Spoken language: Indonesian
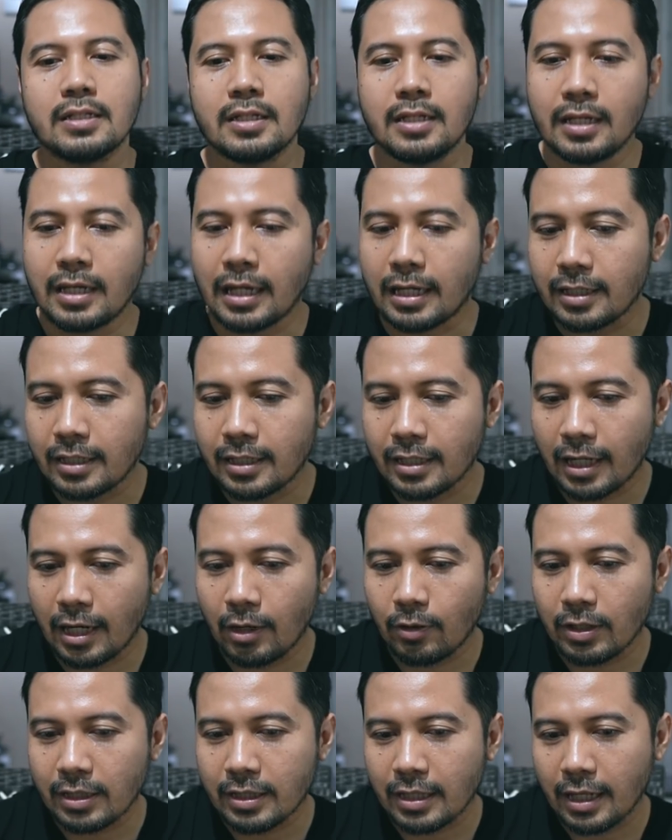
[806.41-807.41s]
Jadi kan
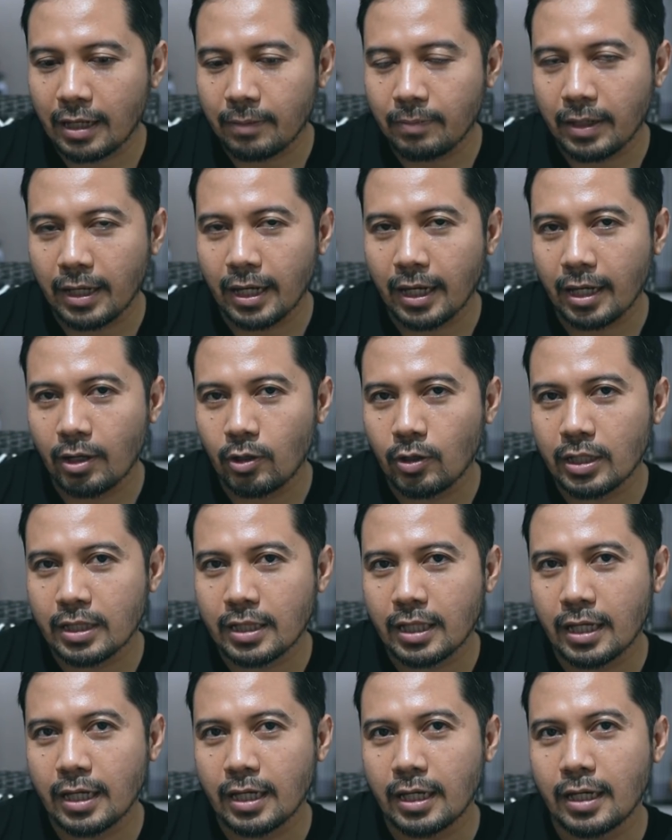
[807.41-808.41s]
kalau kita apa ya, kalau
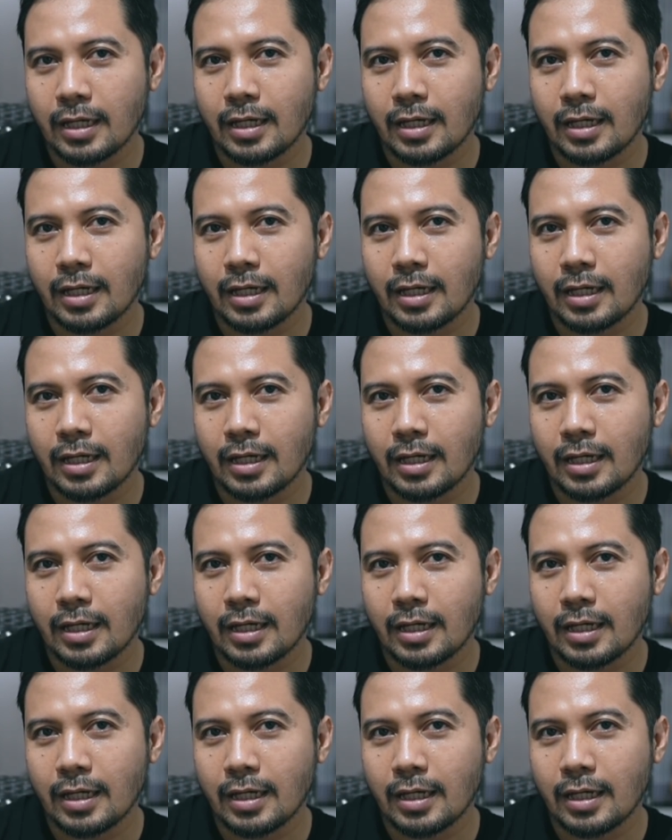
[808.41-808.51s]
kita